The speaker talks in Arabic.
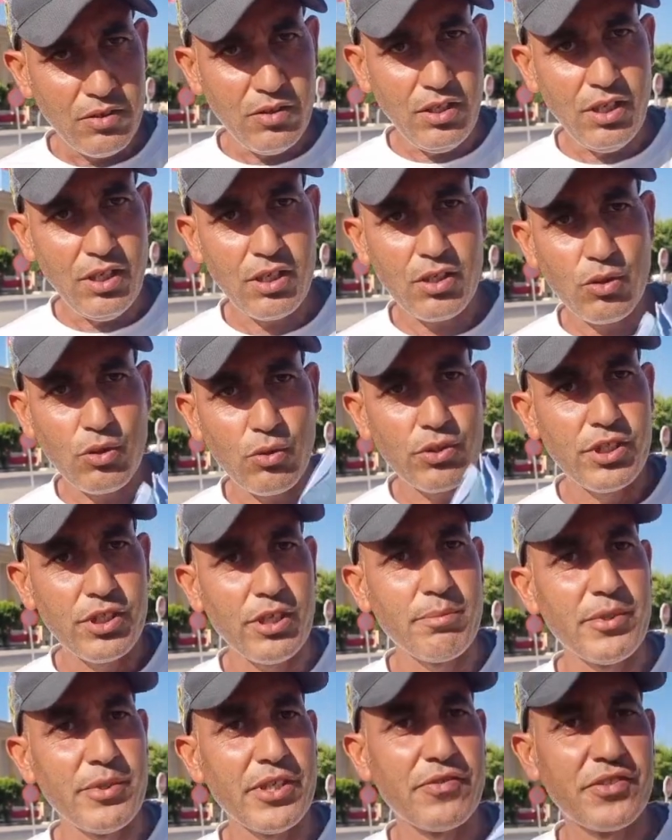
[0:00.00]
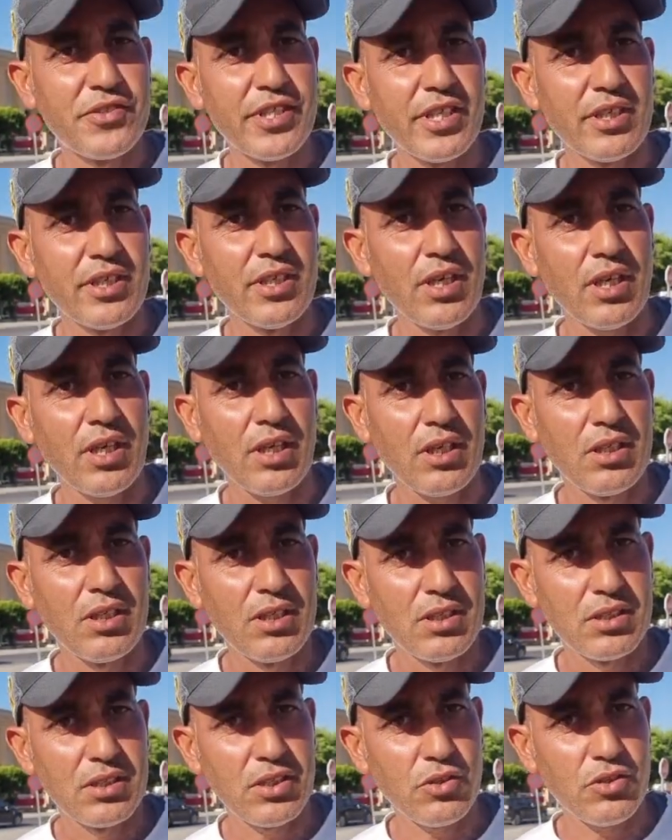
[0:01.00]
حقوا لنا الملف ديالنا
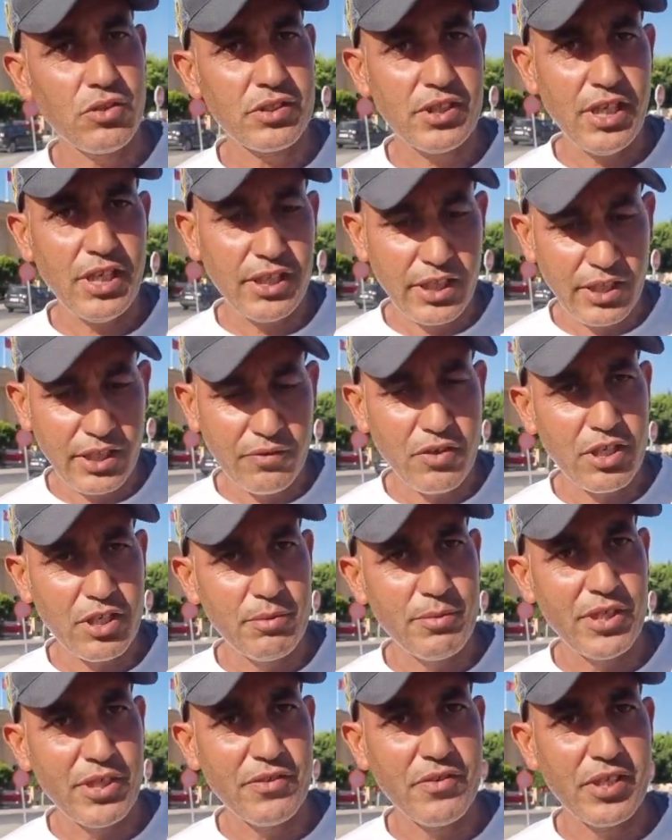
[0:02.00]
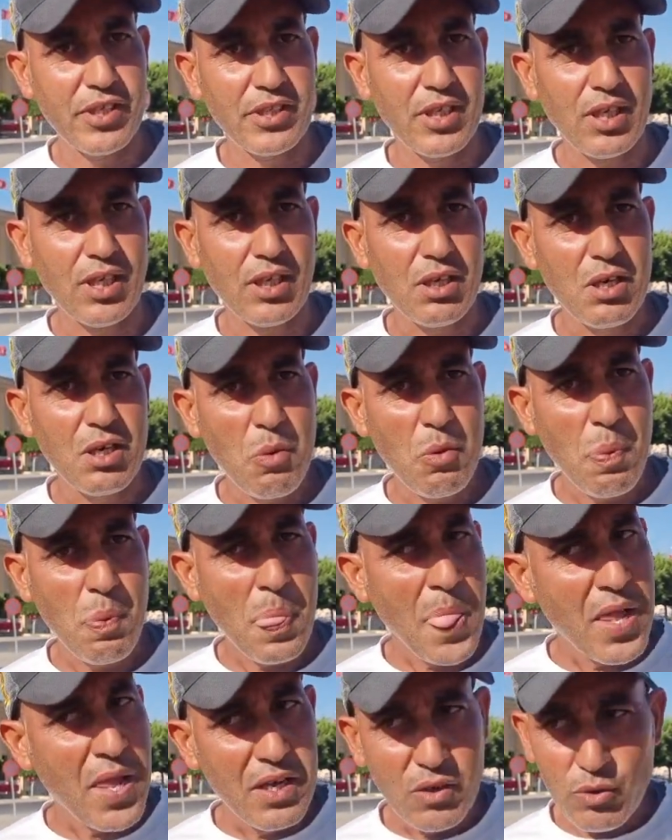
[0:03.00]
درنا التحقيق في هذا الملف هذا
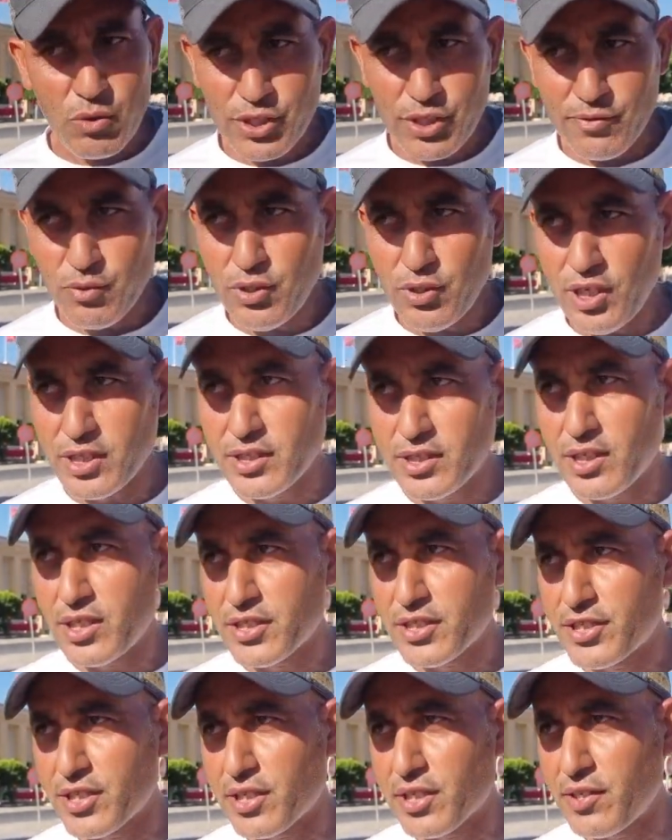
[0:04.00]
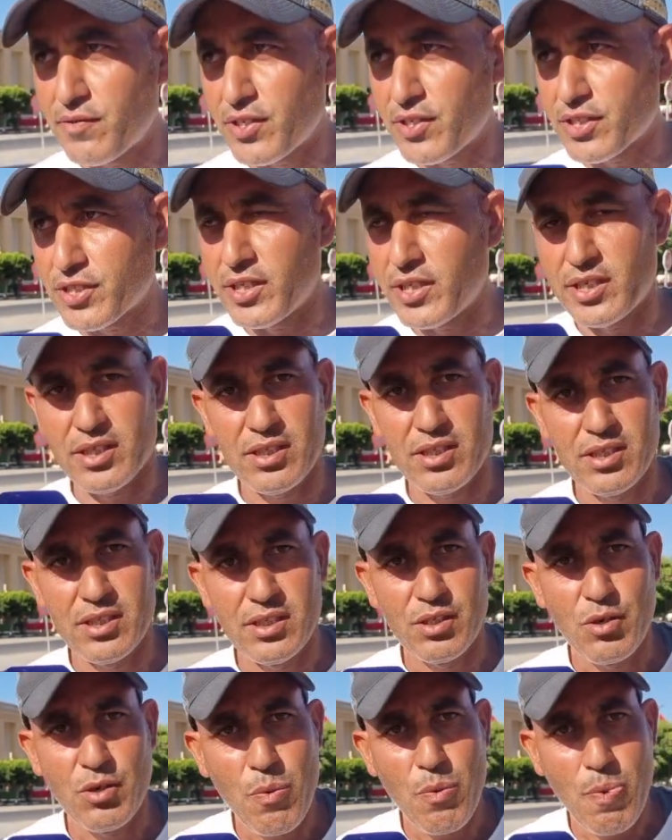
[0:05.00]
ونشوفوا الحل ديال هذا الشيء كيفاش داير واخا
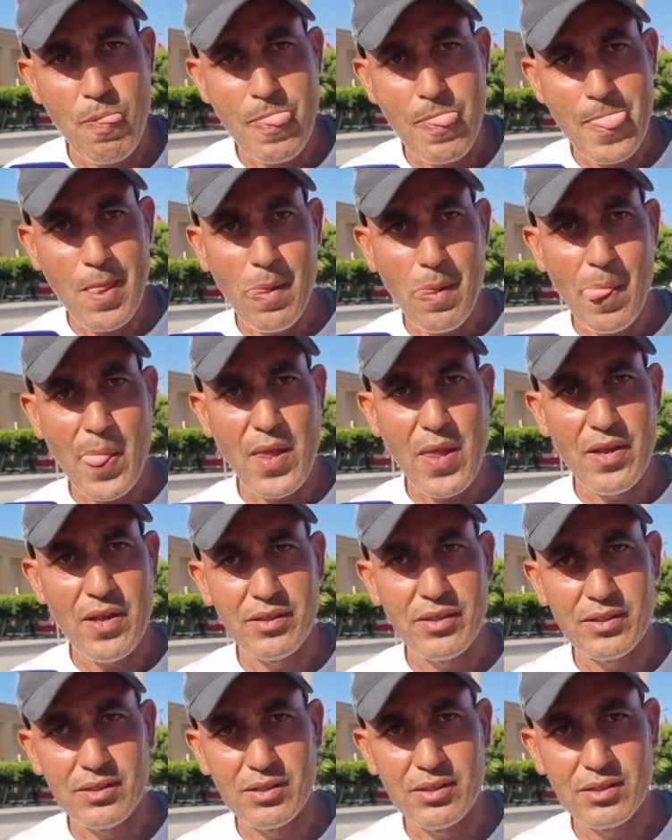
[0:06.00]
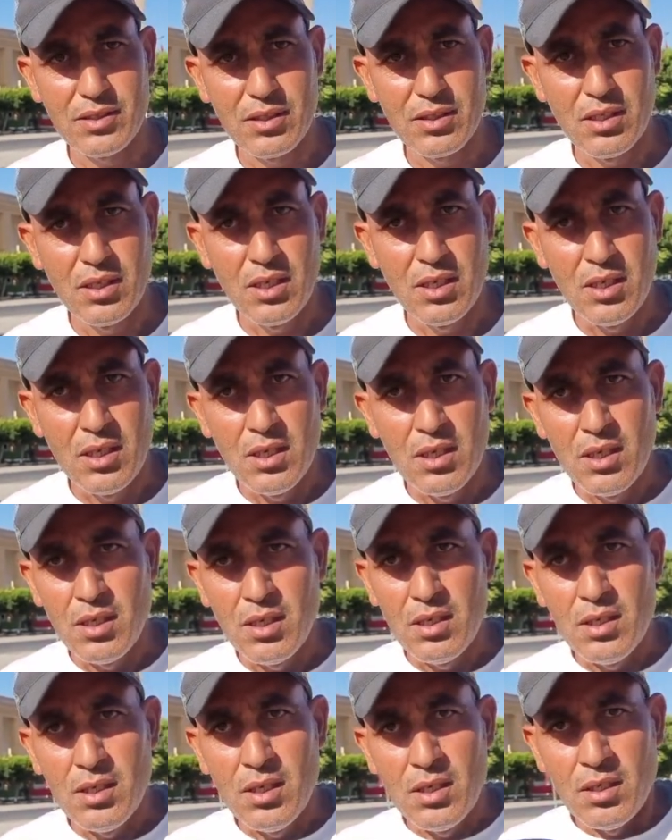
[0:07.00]
مشيتي للمحكمه ديال الخميسات
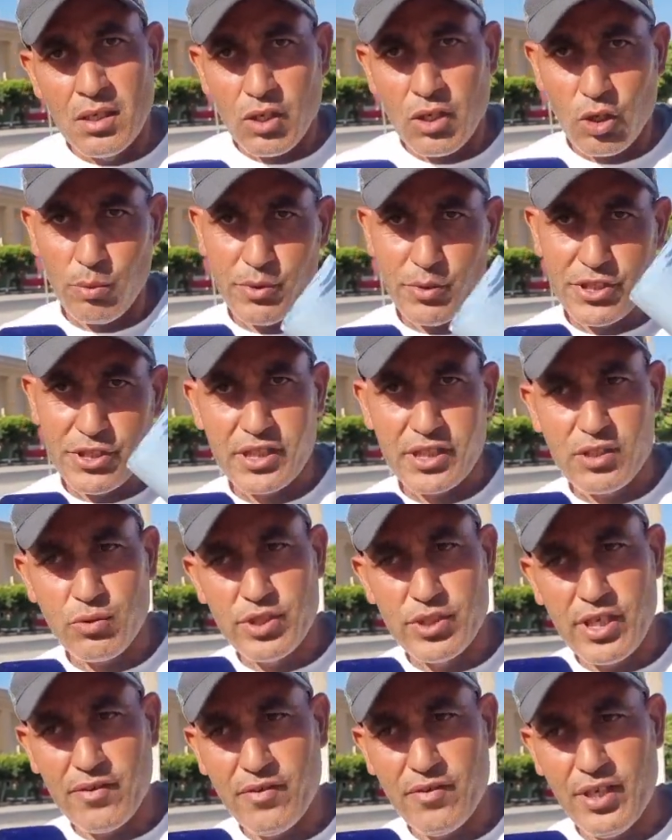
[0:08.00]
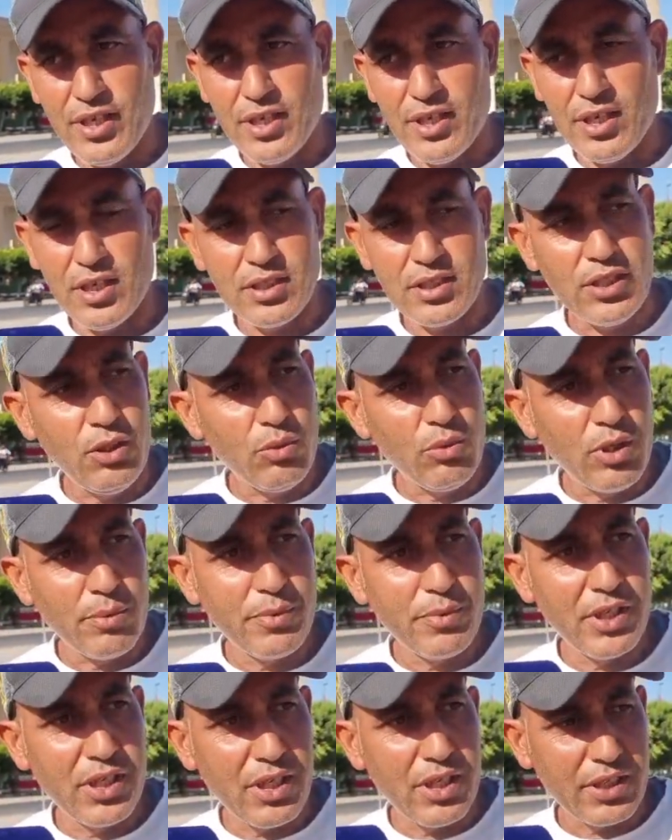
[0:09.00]
خمساتكم دافع دعوه
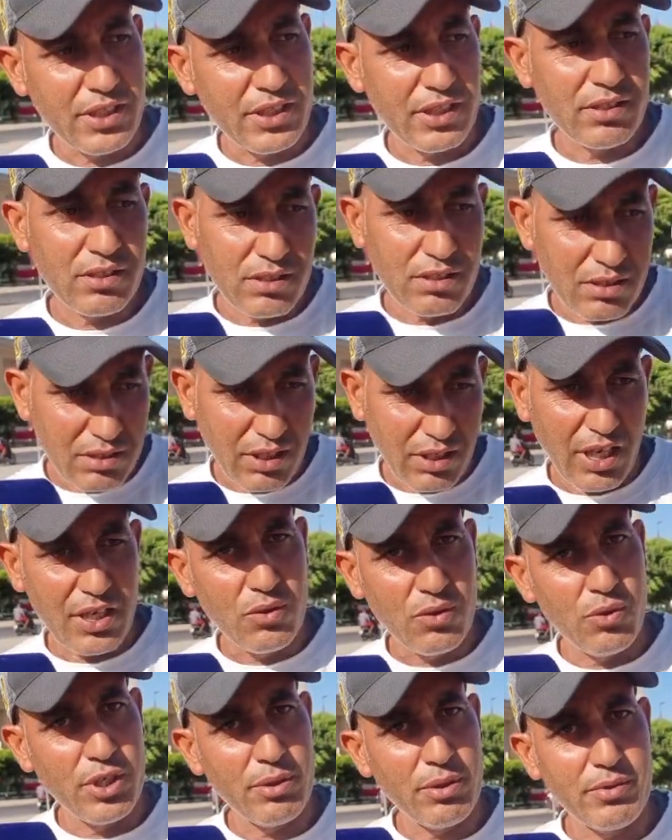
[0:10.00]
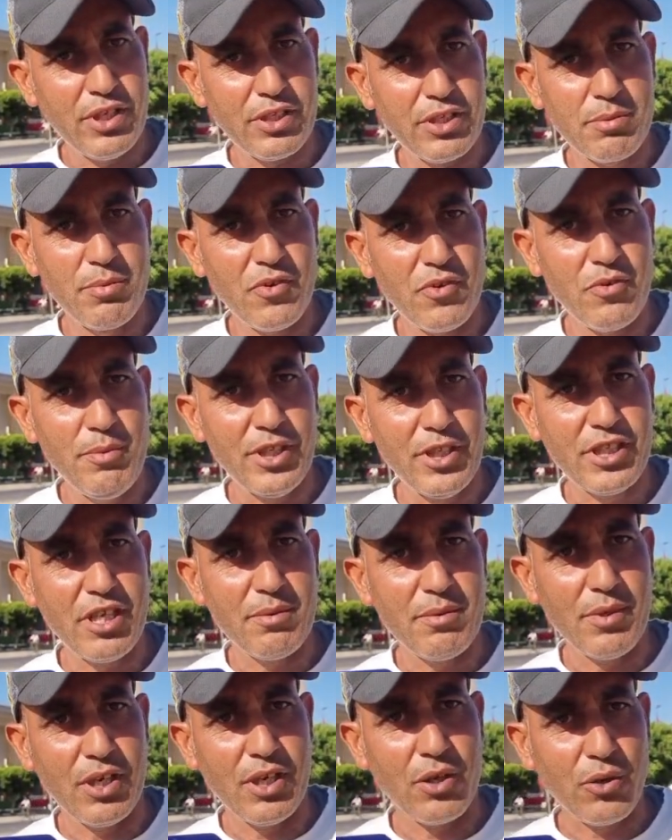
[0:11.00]
بالله تنقاتلونا بها تما في
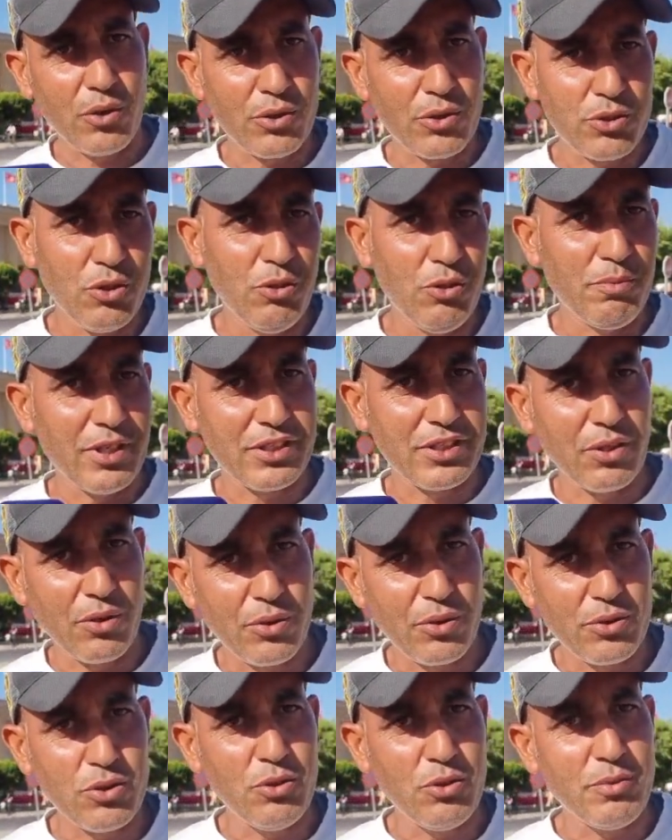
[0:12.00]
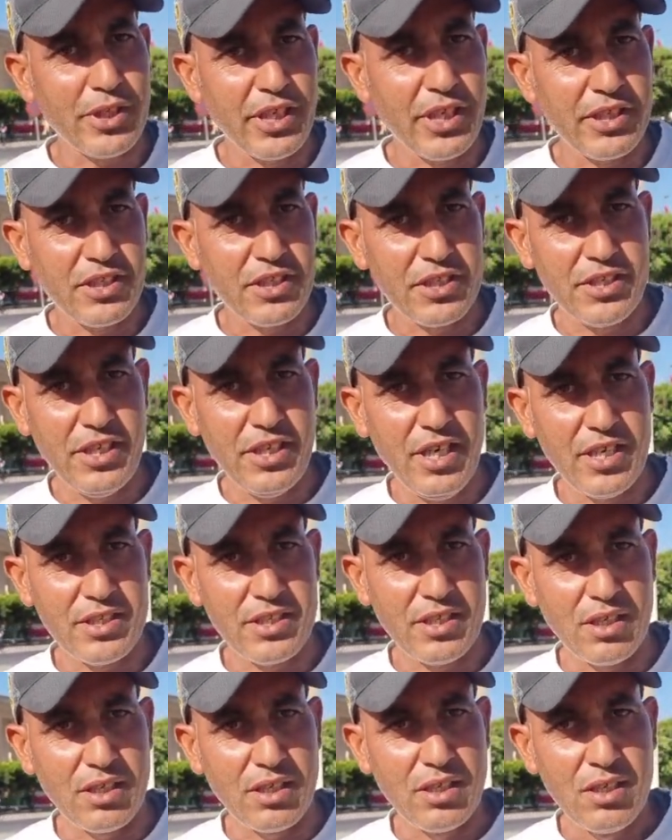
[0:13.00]
المحكمه الرجوع ما الرجوع ما كاين حتى شي
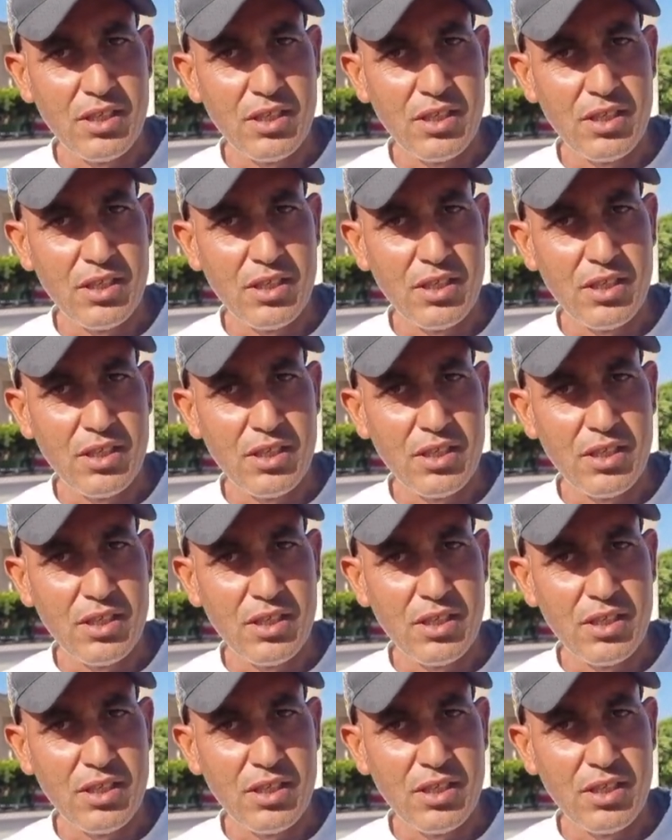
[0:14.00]
حاجه